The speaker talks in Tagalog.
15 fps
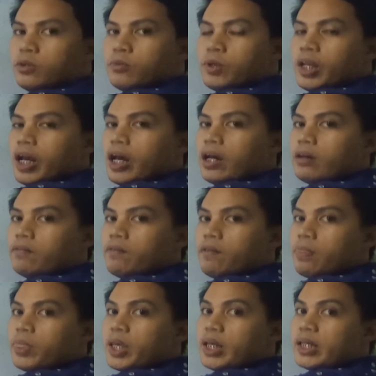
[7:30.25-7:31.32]
you will have
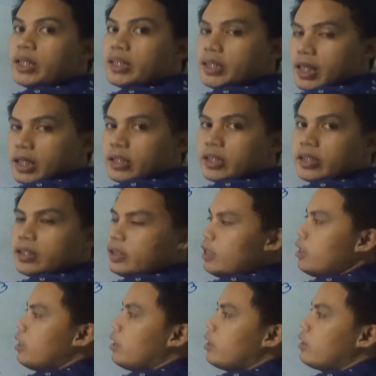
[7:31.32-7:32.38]
6.